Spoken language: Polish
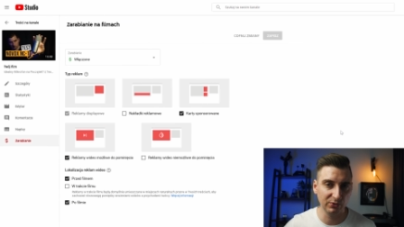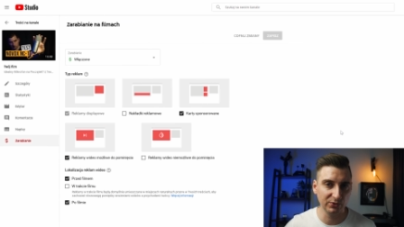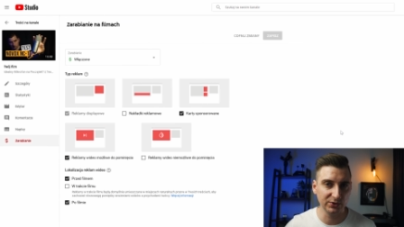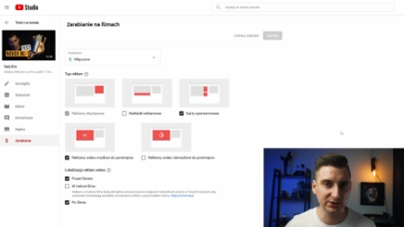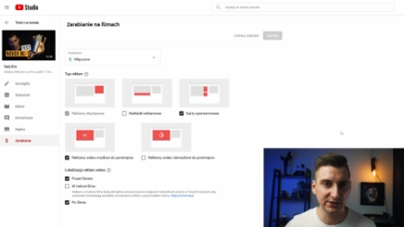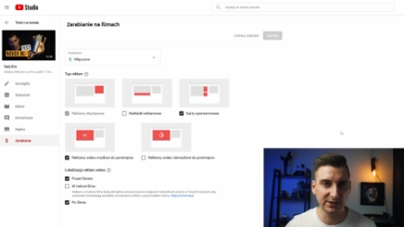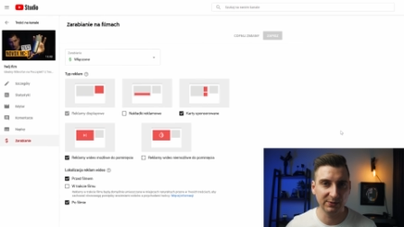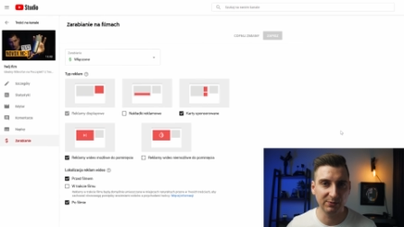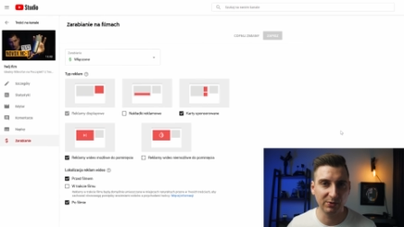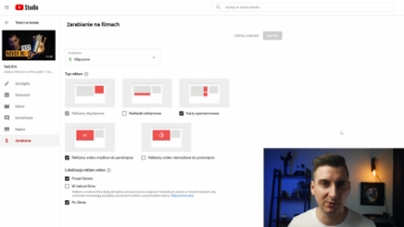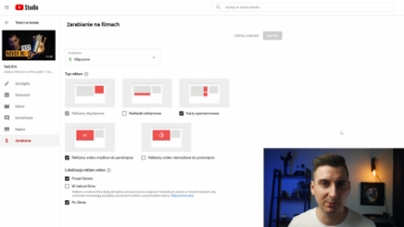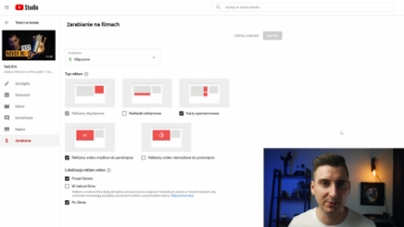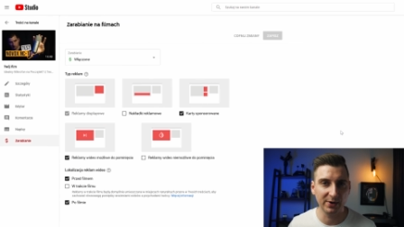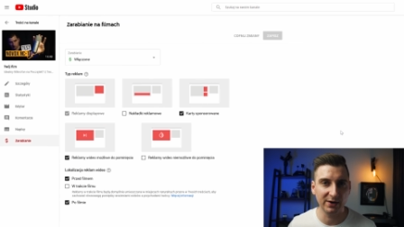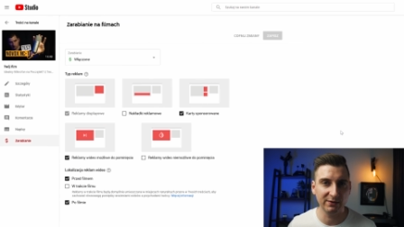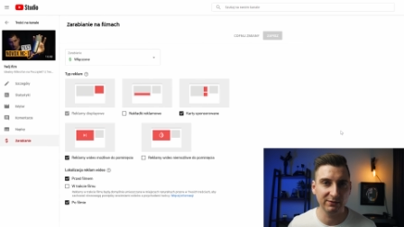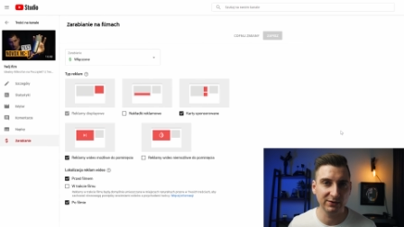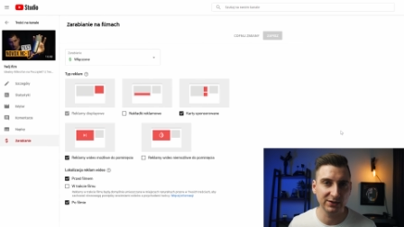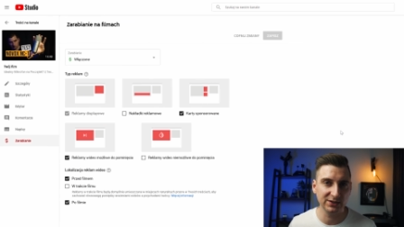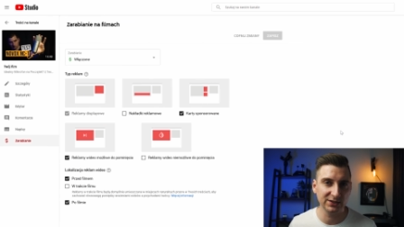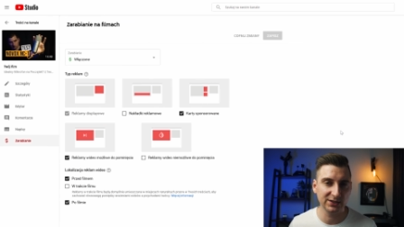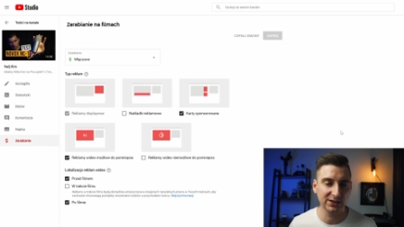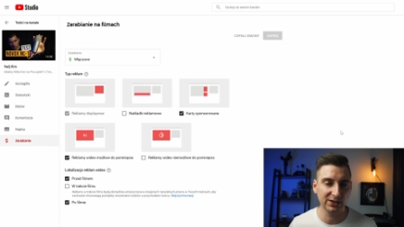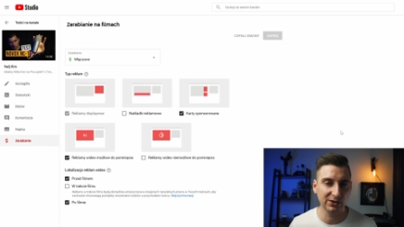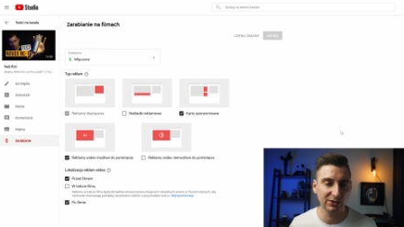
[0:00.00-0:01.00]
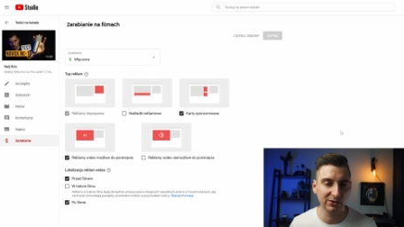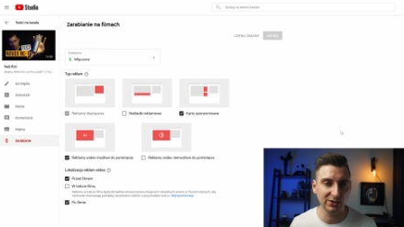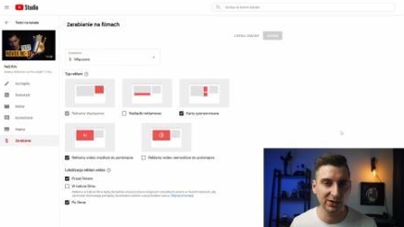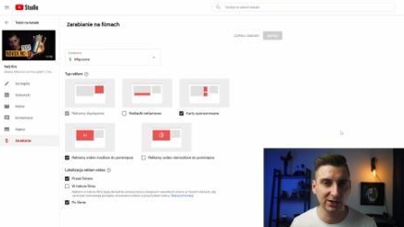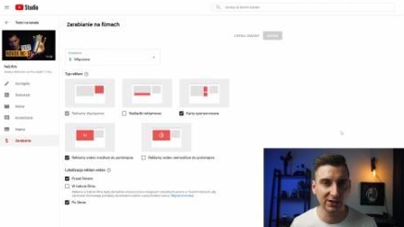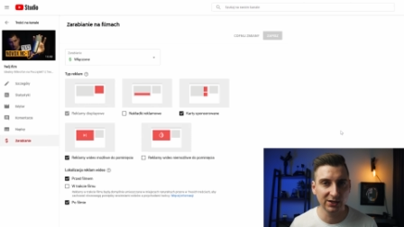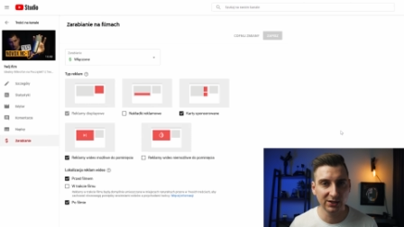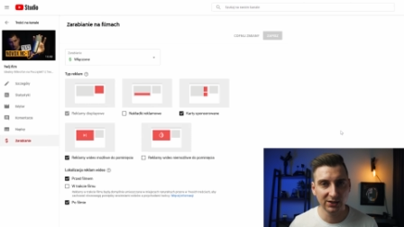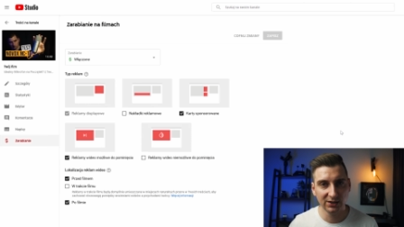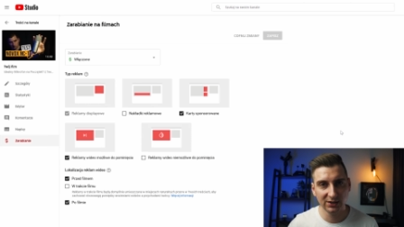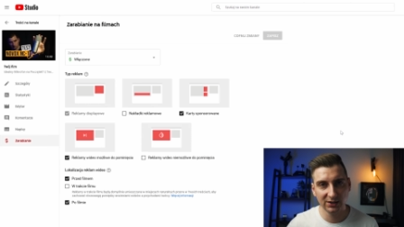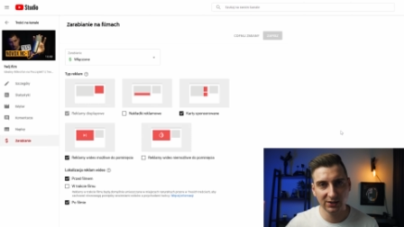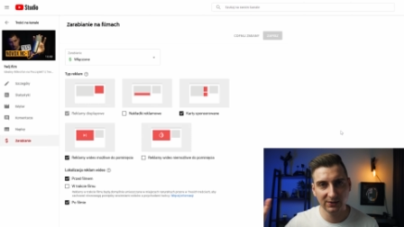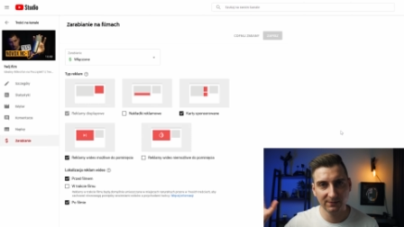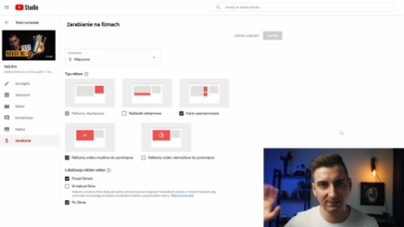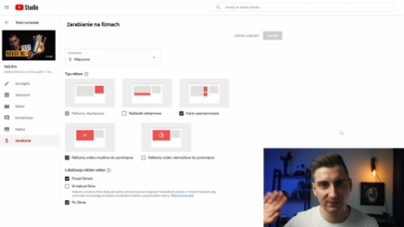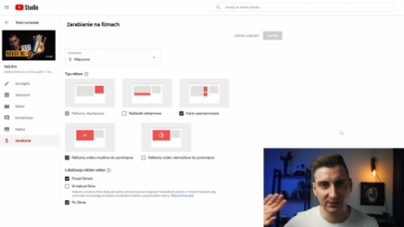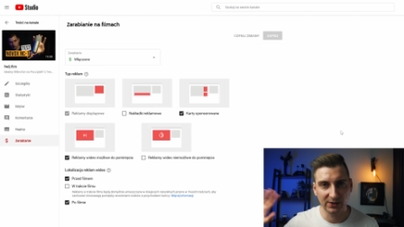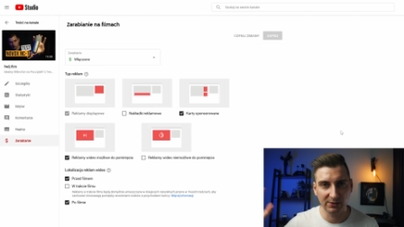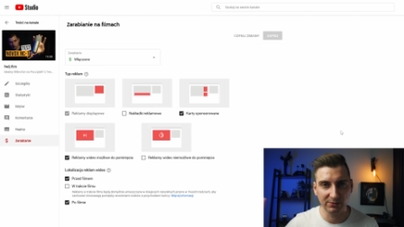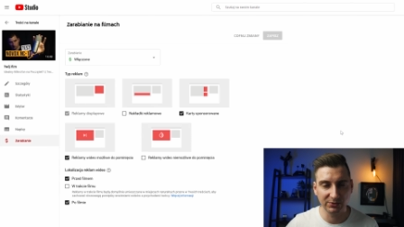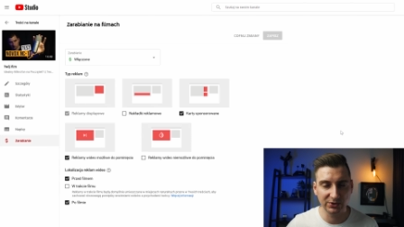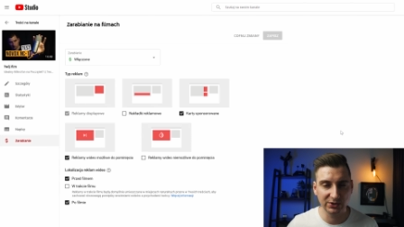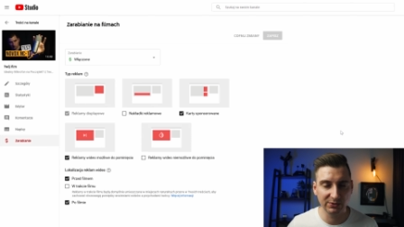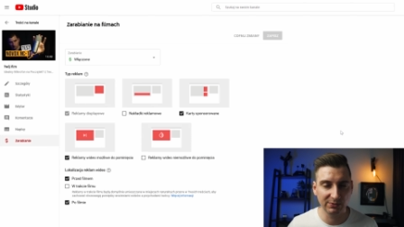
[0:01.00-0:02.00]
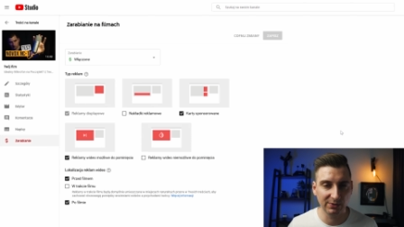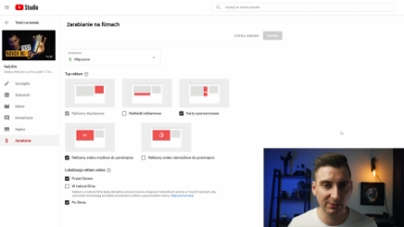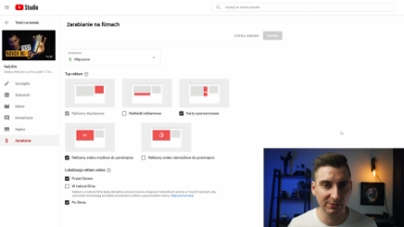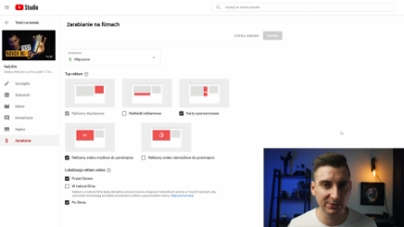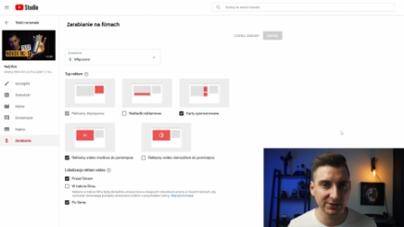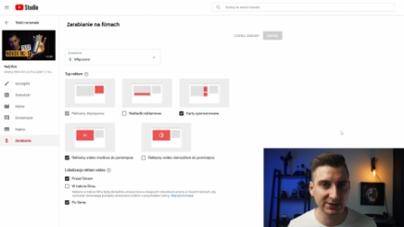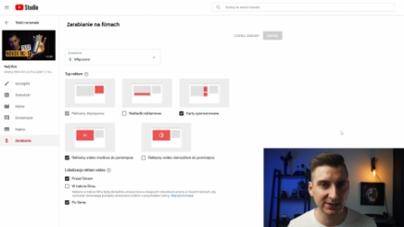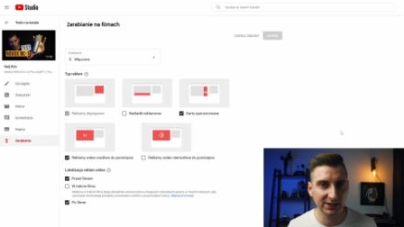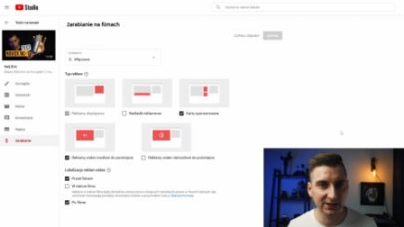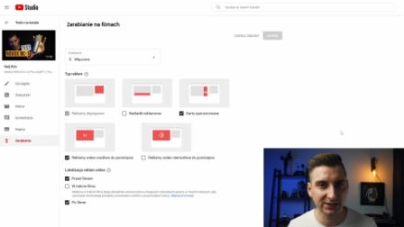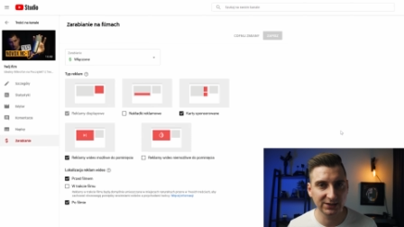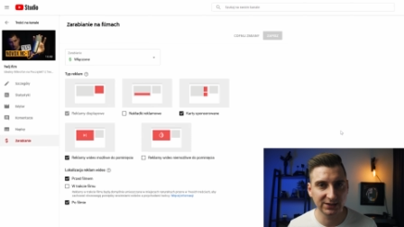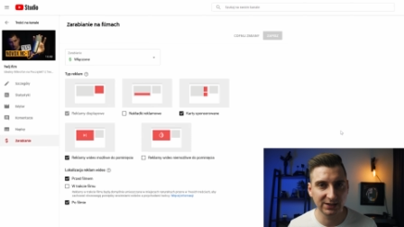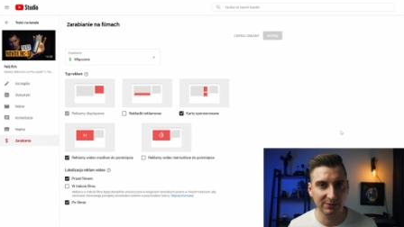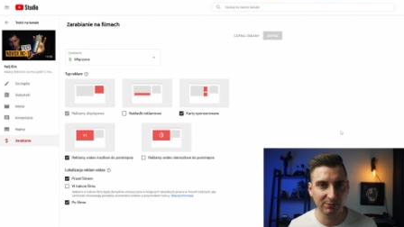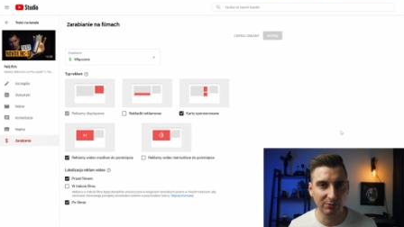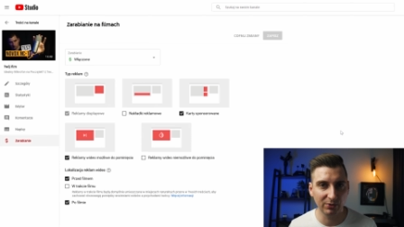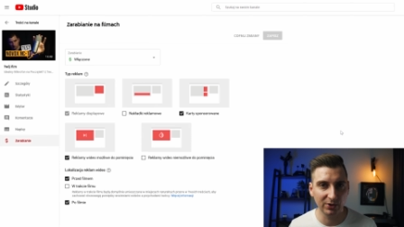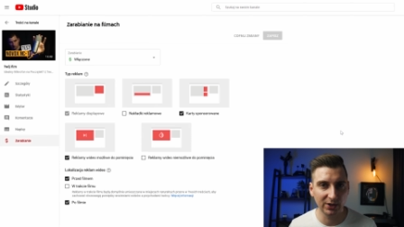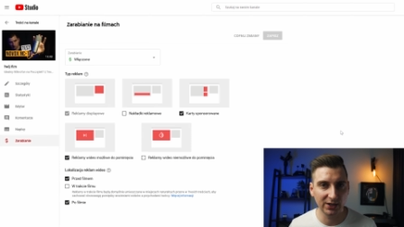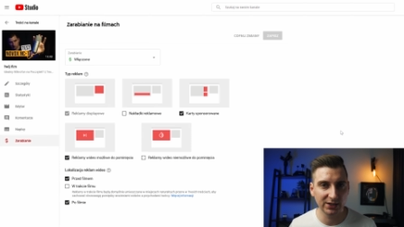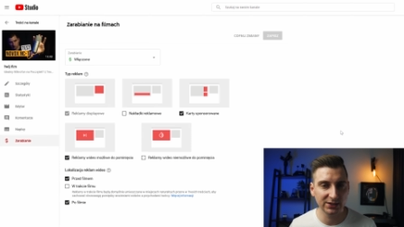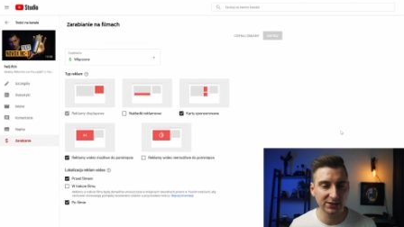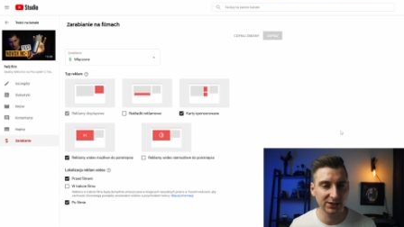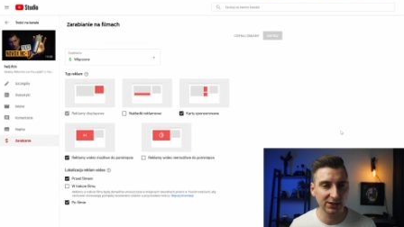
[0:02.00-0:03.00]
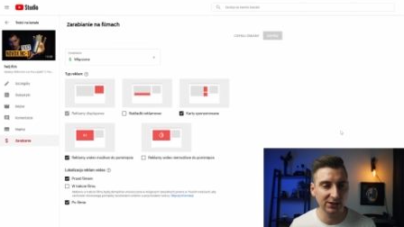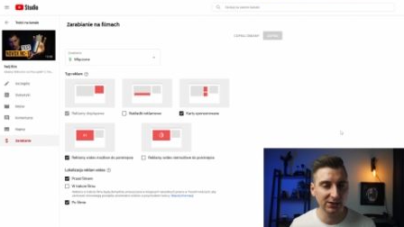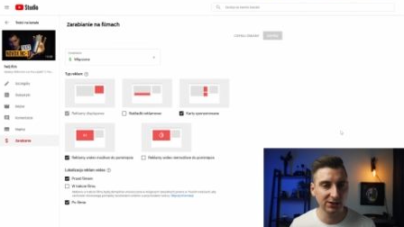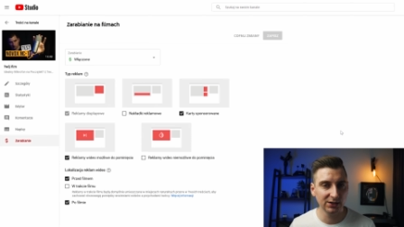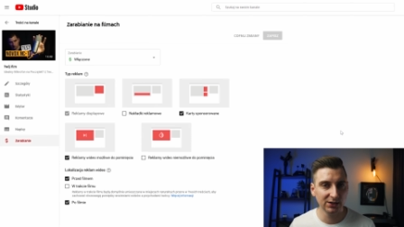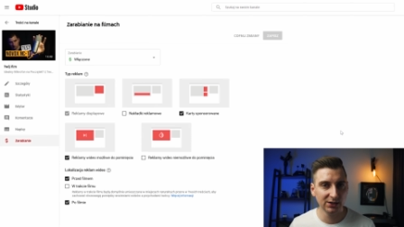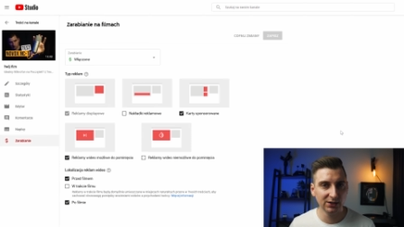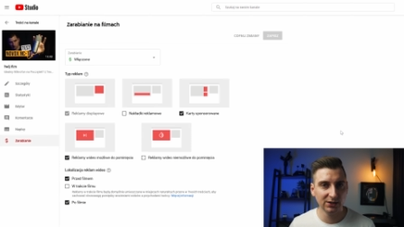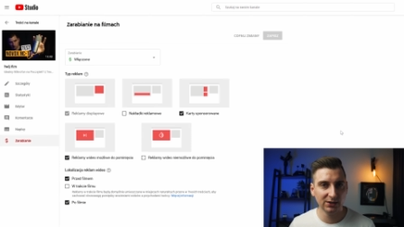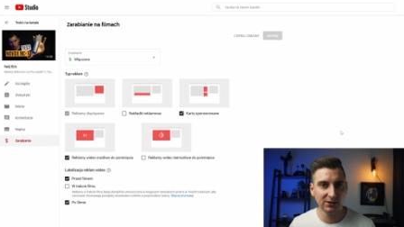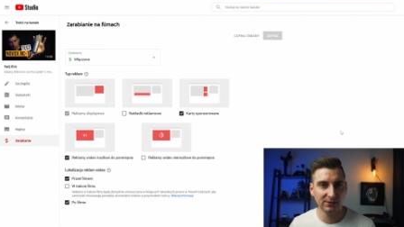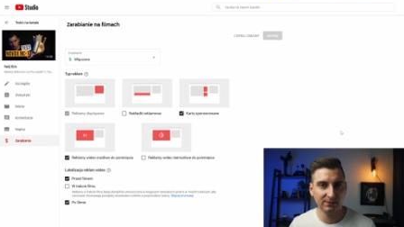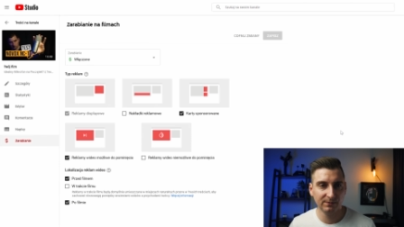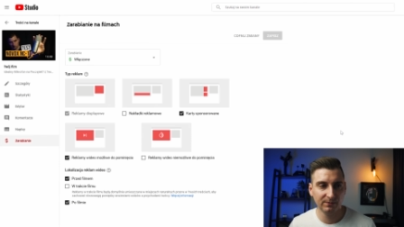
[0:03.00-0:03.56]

plus te po prawej stronie, tam gdzie mamy sekcję poleceń.